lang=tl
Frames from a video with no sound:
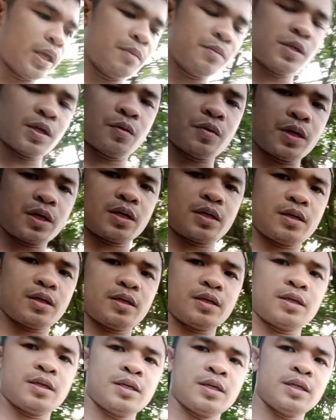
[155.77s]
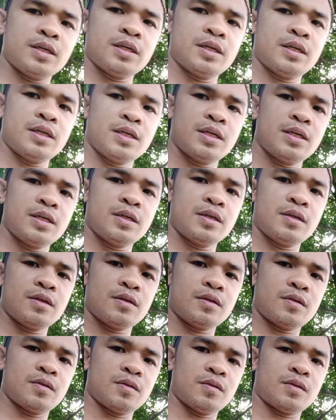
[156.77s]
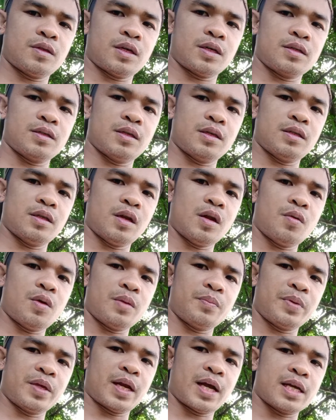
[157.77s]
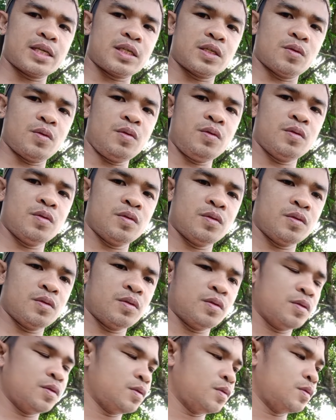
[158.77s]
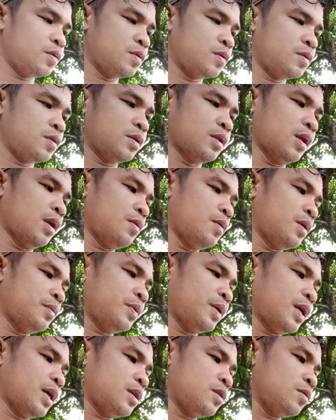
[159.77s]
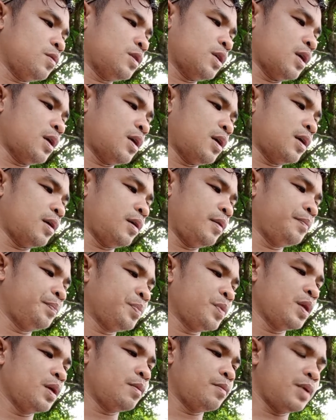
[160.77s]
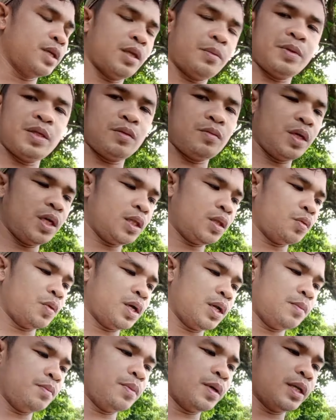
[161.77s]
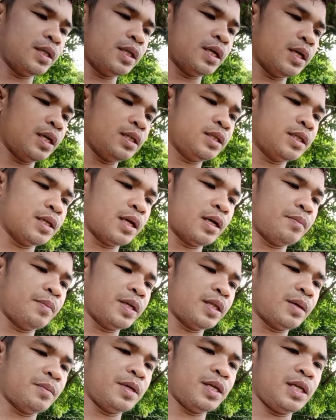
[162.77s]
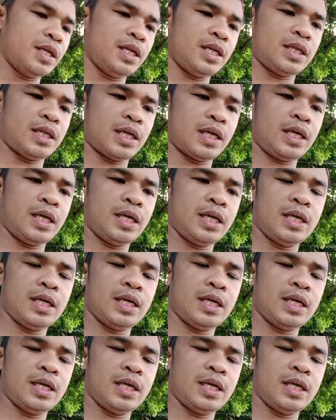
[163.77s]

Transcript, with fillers: times a week. So tag dalawang piraso. Dalawang piraso sa vitamin D12 and then sa vitamin D3.